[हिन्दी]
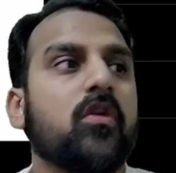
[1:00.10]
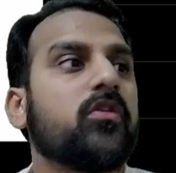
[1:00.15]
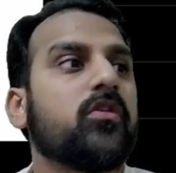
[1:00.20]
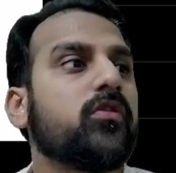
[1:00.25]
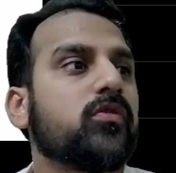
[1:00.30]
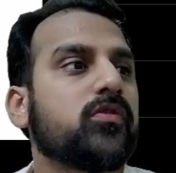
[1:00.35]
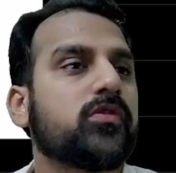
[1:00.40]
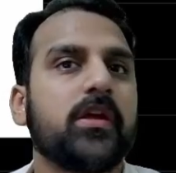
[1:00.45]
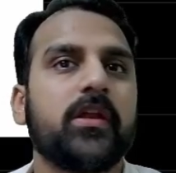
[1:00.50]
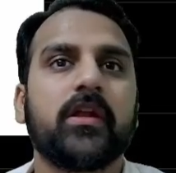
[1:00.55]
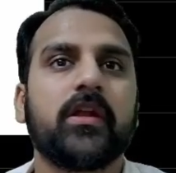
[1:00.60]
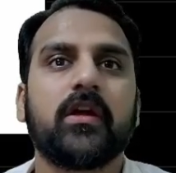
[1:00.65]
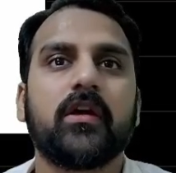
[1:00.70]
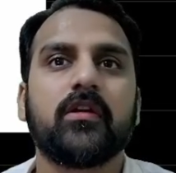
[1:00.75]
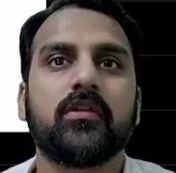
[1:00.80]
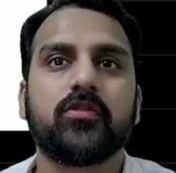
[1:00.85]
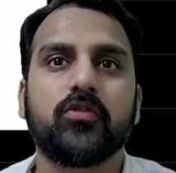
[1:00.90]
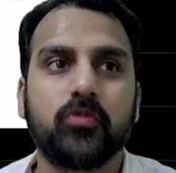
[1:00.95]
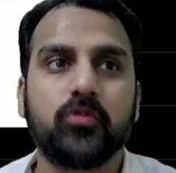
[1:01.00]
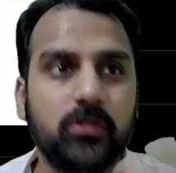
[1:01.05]
यूज़ करेगा
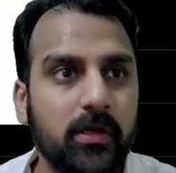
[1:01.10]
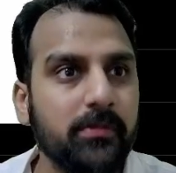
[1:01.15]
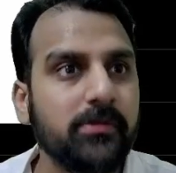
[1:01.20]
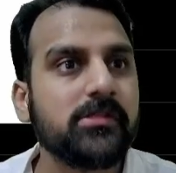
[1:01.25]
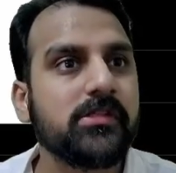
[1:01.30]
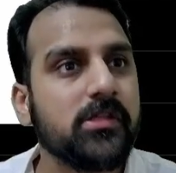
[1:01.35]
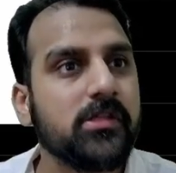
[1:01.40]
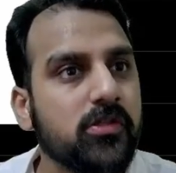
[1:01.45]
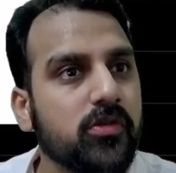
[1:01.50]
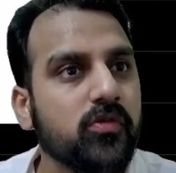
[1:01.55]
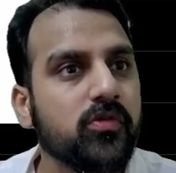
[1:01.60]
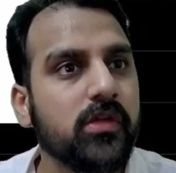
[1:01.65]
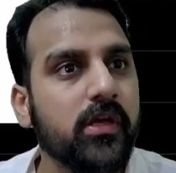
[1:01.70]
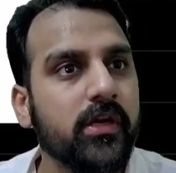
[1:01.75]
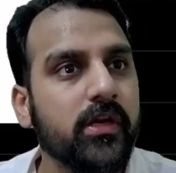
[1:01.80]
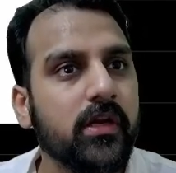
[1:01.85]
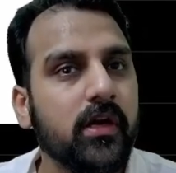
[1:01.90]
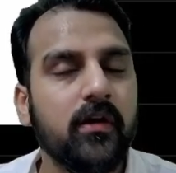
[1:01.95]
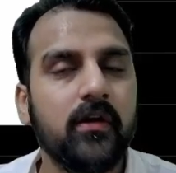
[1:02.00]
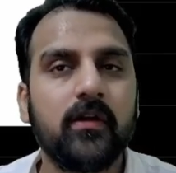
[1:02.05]
दूसरा बिजनेस यूज़
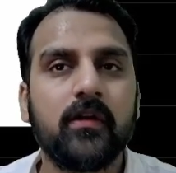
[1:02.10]
करेगा